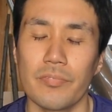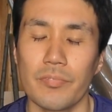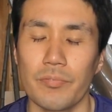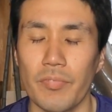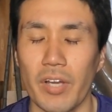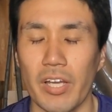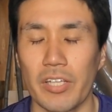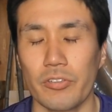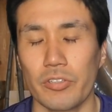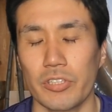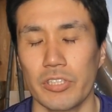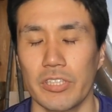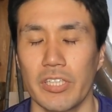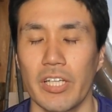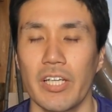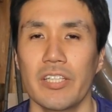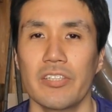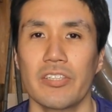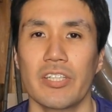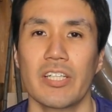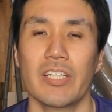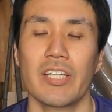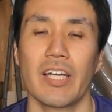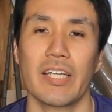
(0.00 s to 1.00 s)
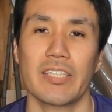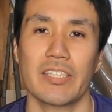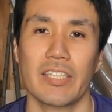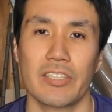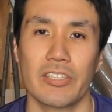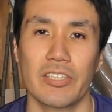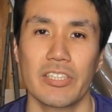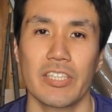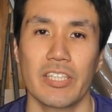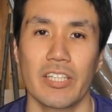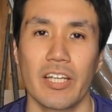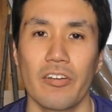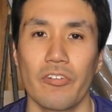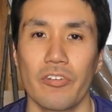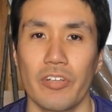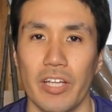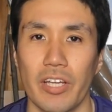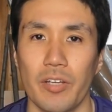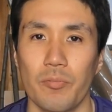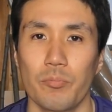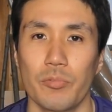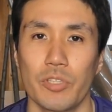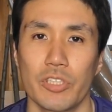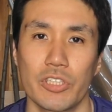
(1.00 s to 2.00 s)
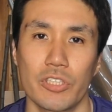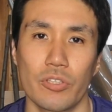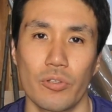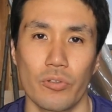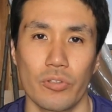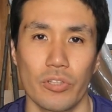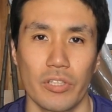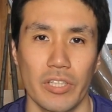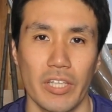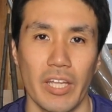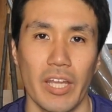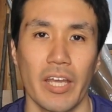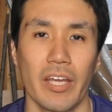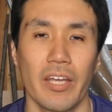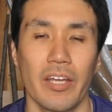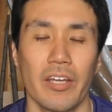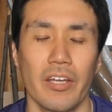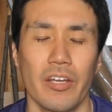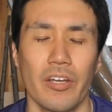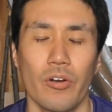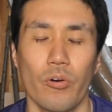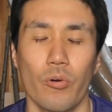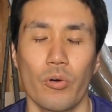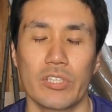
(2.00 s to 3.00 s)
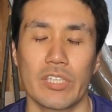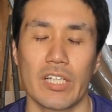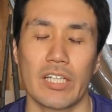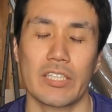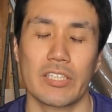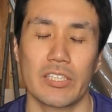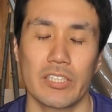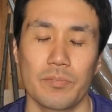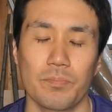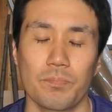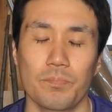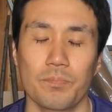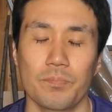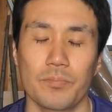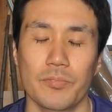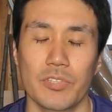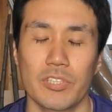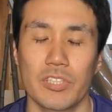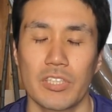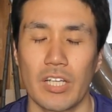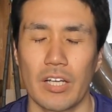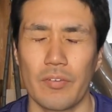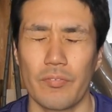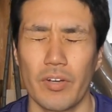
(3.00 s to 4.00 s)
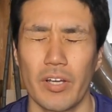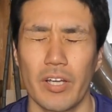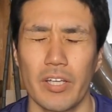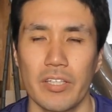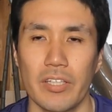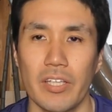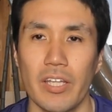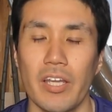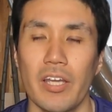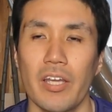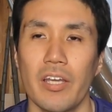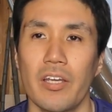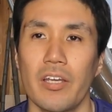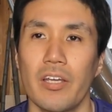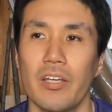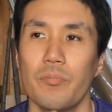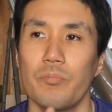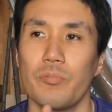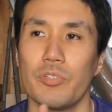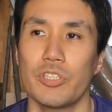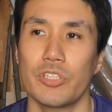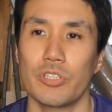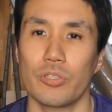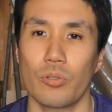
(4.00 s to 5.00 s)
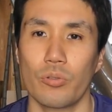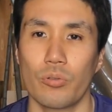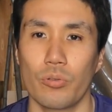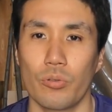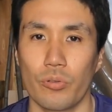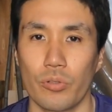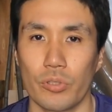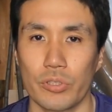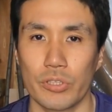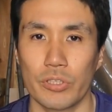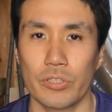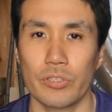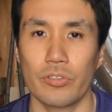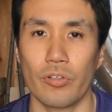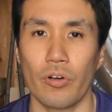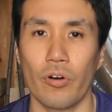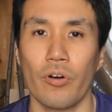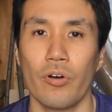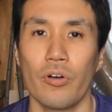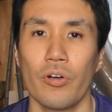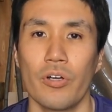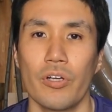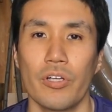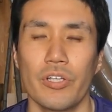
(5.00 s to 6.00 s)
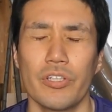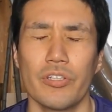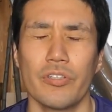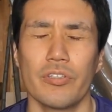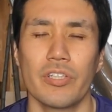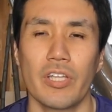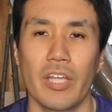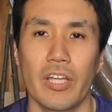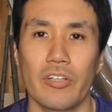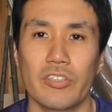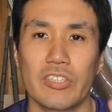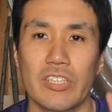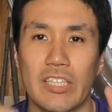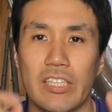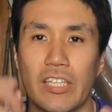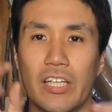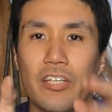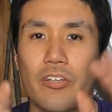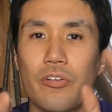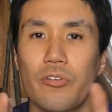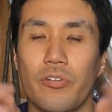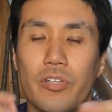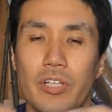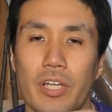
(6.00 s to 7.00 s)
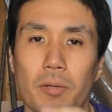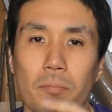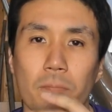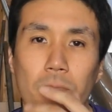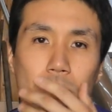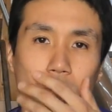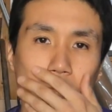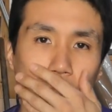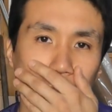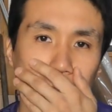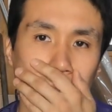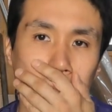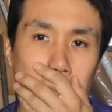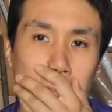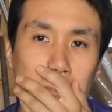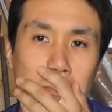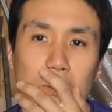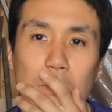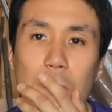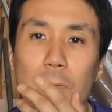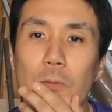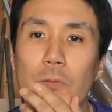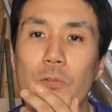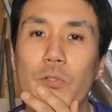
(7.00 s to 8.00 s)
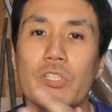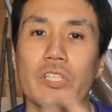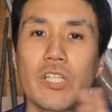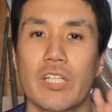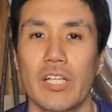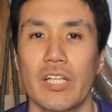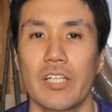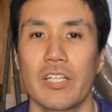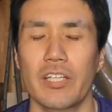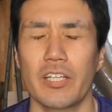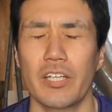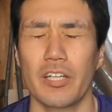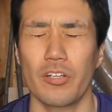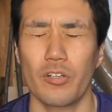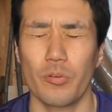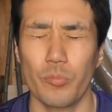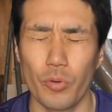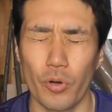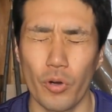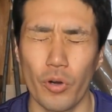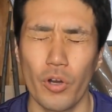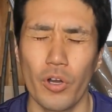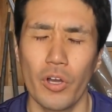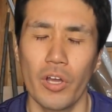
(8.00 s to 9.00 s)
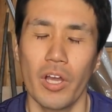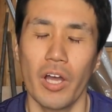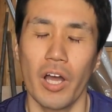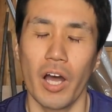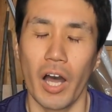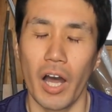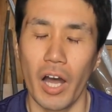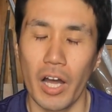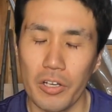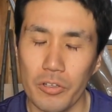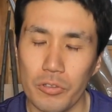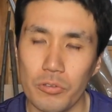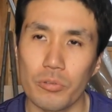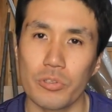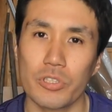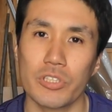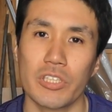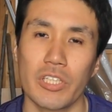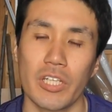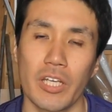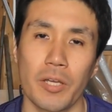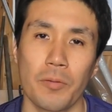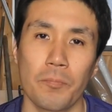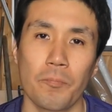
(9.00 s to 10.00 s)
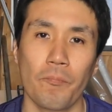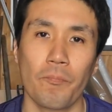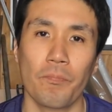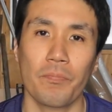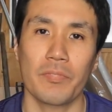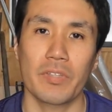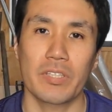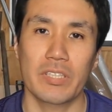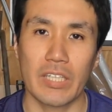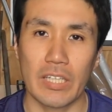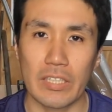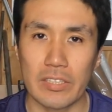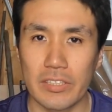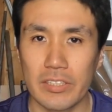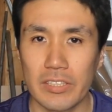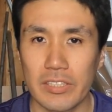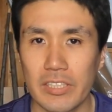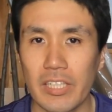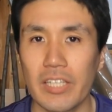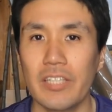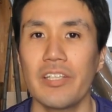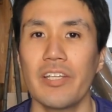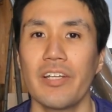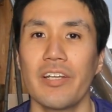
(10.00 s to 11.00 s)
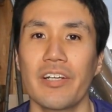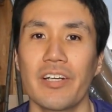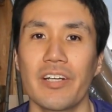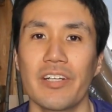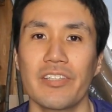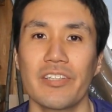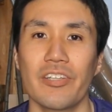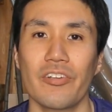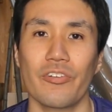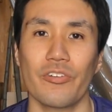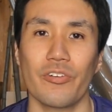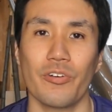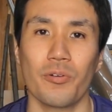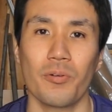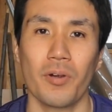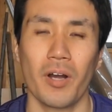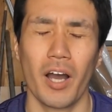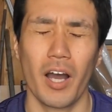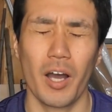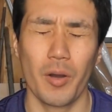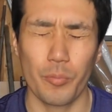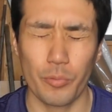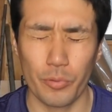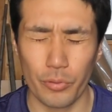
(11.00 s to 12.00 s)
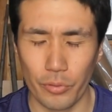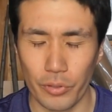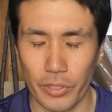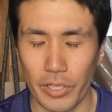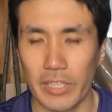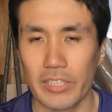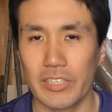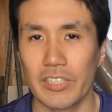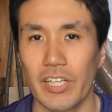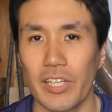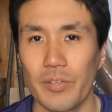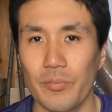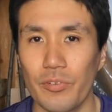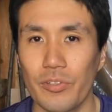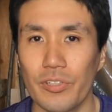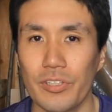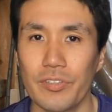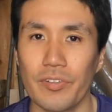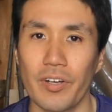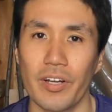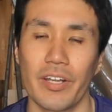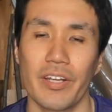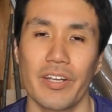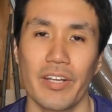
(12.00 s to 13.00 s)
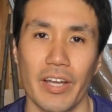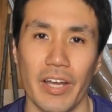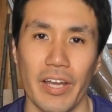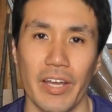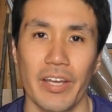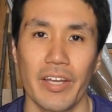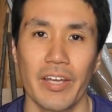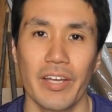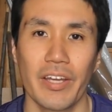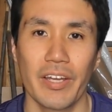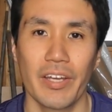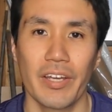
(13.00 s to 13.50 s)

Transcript: 毎年ね、それ対策してたのね。虫取って、捕殺、捕まえて、虫を殺すという手の手作業のね、うん、そういうことをしてたんだけれども、ある年、全然出なかったのよ。葉物野菜も食われない。